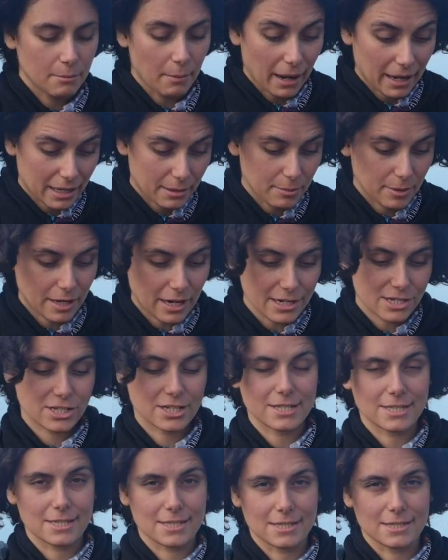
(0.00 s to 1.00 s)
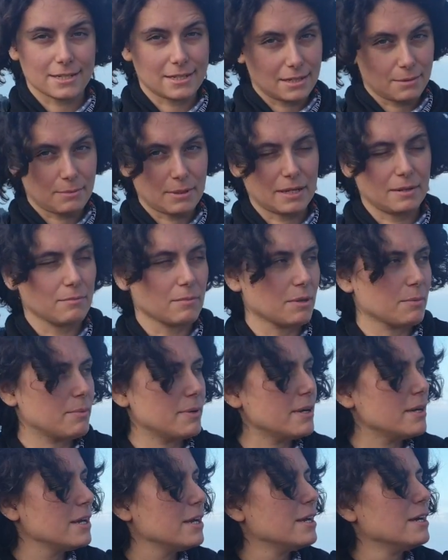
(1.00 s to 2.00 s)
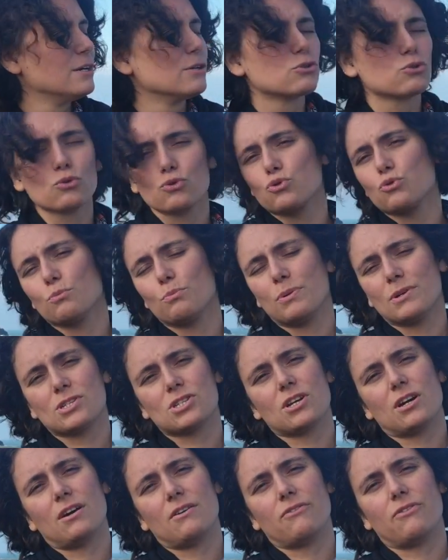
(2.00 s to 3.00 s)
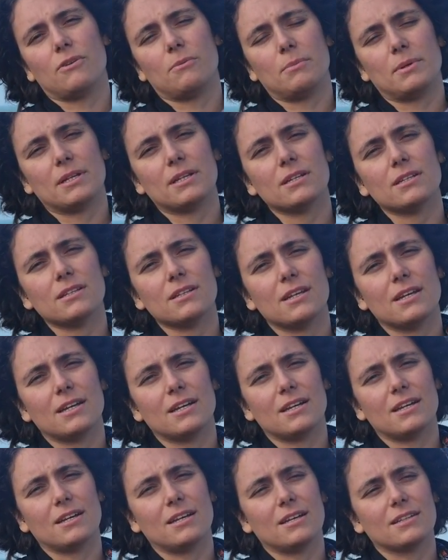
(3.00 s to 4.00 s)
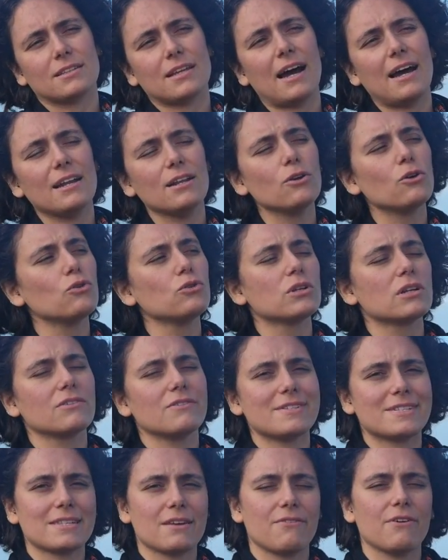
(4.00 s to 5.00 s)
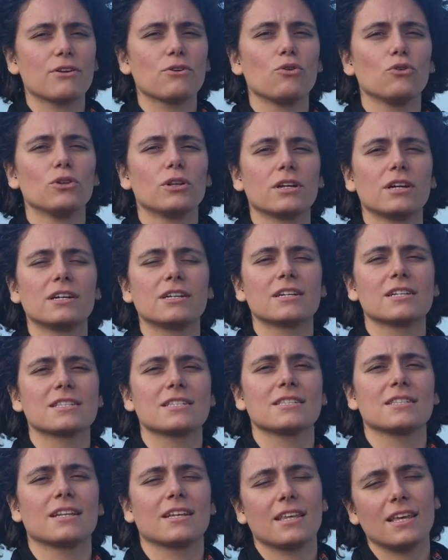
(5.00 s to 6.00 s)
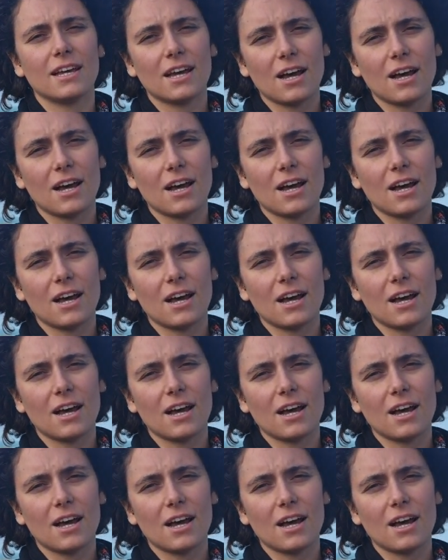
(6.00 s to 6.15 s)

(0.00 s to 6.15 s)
belki birkaç kez izlediği benim gibi Tosun Paşa filminin e, Tellioğulları ve Seferoğulları arasındaki